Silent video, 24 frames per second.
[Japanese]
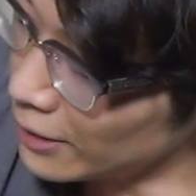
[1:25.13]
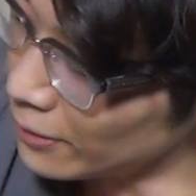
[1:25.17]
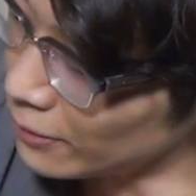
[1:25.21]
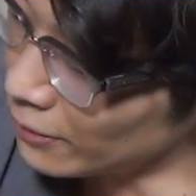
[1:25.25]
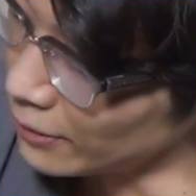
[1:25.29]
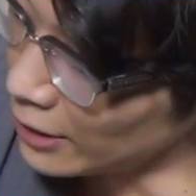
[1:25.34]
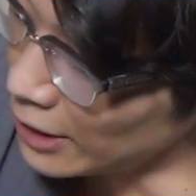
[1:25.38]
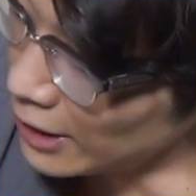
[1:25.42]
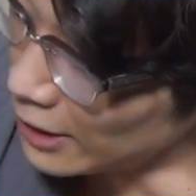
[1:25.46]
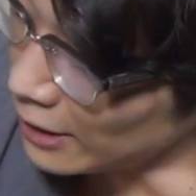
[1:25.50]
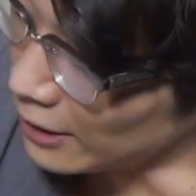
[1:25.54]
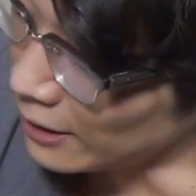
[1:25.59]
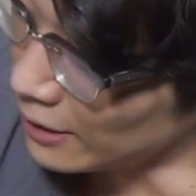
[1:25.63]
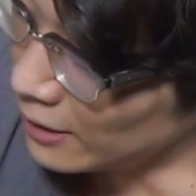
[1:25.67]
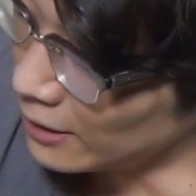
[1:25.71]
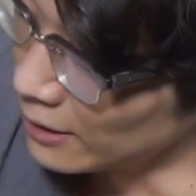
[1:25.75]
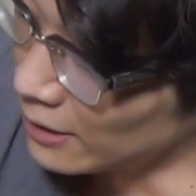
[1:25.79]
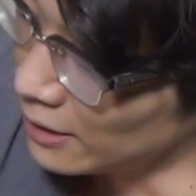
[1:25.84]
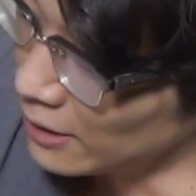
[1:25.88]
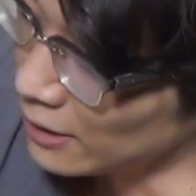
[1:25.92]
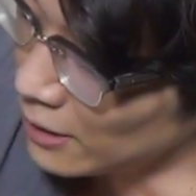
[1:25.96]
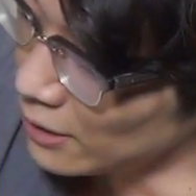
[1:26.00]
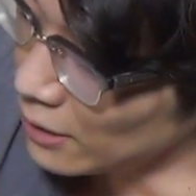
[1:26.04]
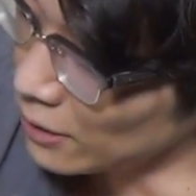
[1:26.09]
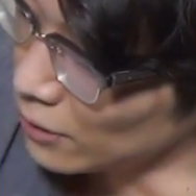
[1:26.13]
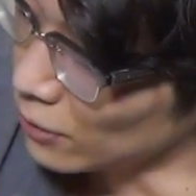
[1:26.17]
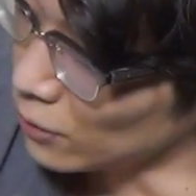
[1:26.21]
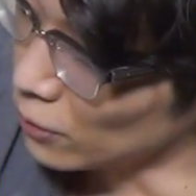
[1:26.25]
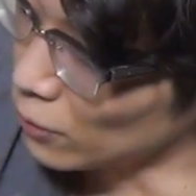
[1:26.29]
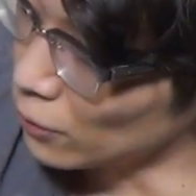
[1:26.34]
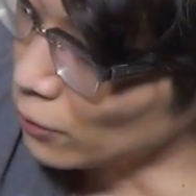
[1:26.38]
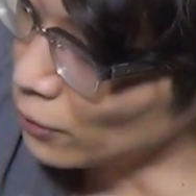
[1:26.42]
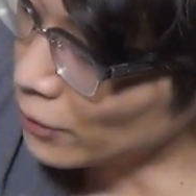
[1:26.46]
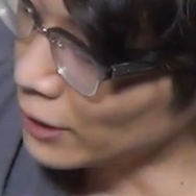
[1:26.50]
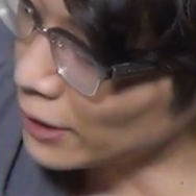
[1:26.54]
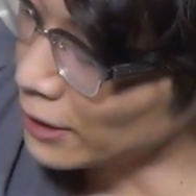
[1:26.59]
後に
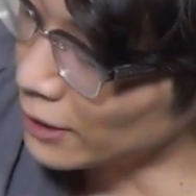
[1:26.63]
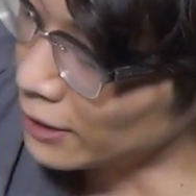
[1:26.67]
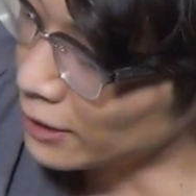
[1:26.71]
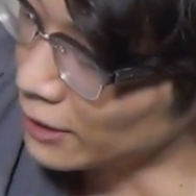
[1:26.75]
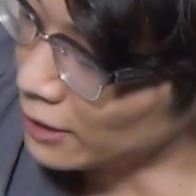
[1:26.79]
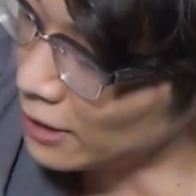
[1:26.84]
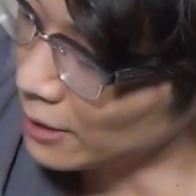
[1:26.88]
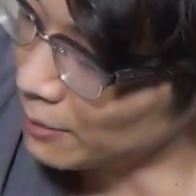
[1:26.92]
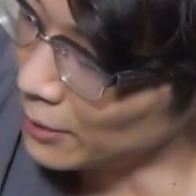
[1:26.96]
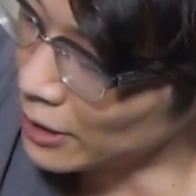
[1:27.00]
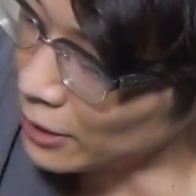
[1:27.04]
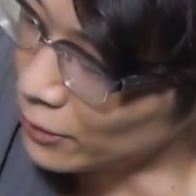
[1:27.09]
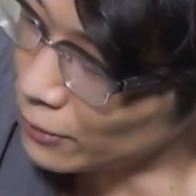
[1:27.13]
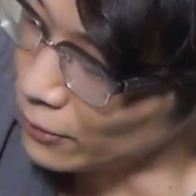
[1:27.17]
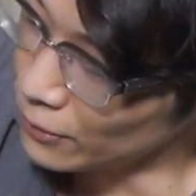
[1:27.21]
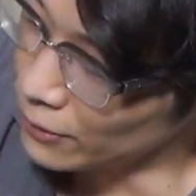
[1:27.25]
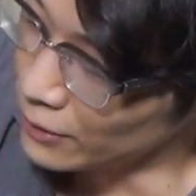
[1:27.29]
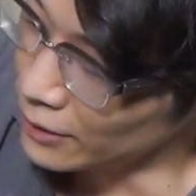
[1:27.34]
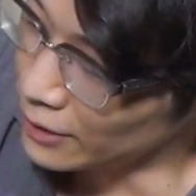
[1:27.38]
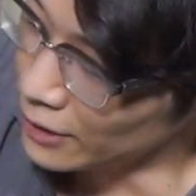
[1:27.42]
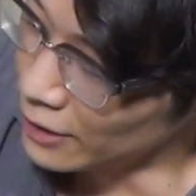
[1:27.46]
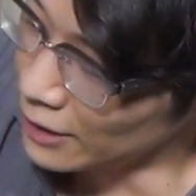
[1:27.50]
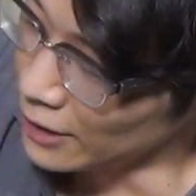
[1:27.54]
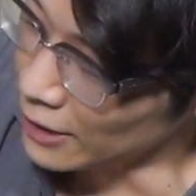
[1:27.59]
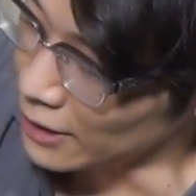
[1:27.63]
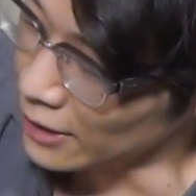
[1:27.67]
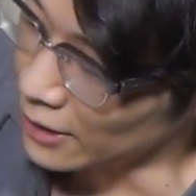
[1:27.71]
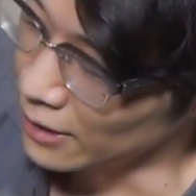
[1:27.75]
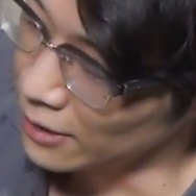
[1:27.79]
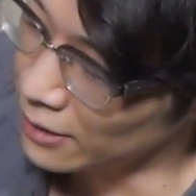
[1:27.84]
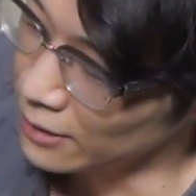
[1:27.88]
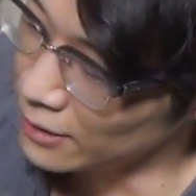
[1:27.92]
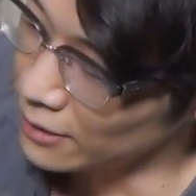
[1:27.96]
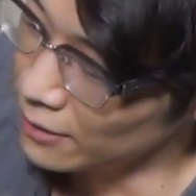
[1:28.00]
こうやってめくって